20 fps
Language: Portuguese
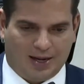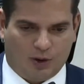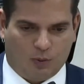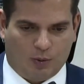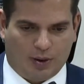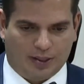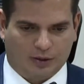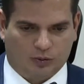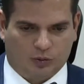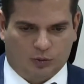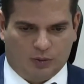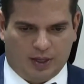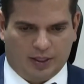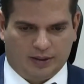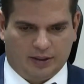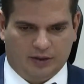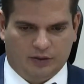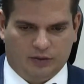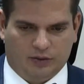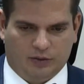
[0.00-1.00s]
4A
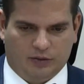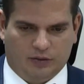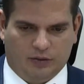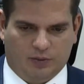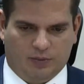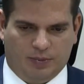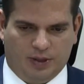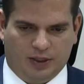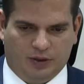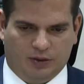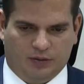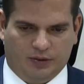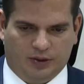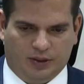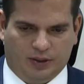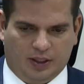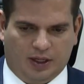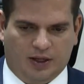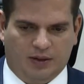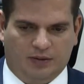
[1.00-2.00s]
da Resolução
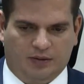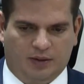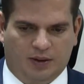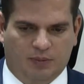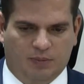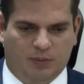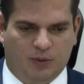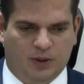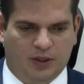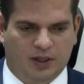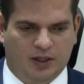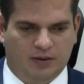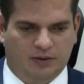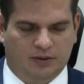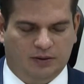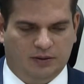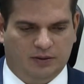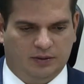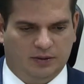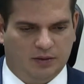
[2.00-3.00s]
693 impõe
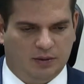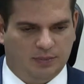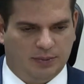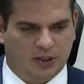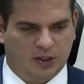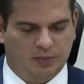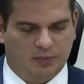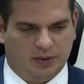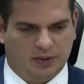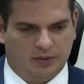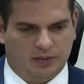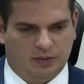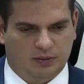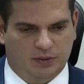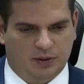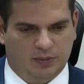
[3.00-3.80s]
restrição à participação do